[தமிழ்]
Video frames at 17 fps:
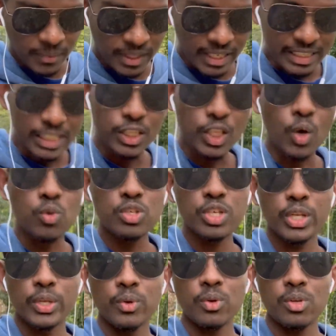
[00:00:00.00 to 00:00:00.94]
இந்த
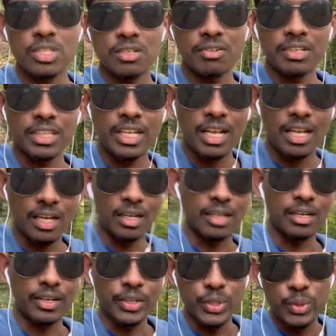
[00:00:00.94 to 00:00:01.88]
தௌசண்ட் யூரோஸை வந்து
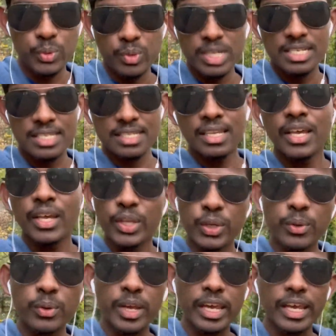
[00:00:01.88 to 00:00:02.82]
நான் யூஎஸ்
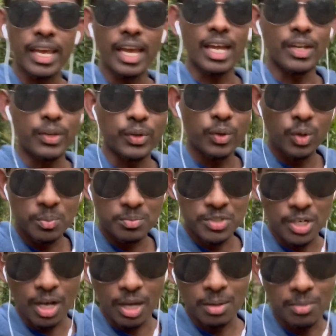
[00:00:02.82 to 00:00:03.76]
யூகே அண்ட் யூரோப்
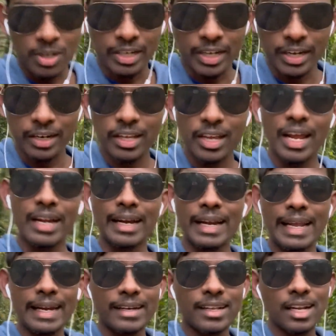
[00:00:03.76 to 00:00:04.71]
ஸ்டாக் மார்க்கெட்லேயும் அண்ட்
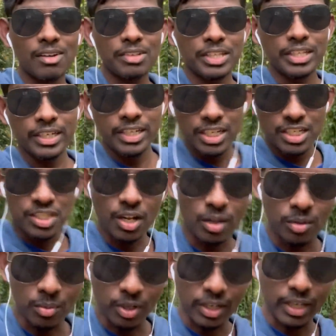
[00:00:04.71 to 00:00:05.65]
லேட்டராக வந்து இந்தியன்
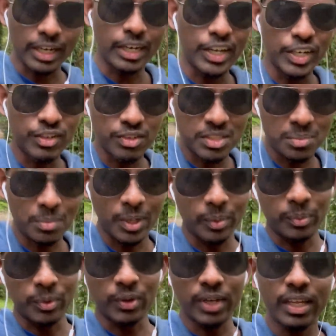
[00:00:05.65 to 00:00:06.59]
ஸ்டாக் மார்க்கெட்லேயும் இன்வெஸ்ட்
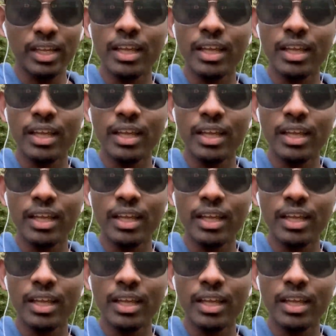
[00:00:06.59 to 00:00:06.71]
பண்ண போகிறேன்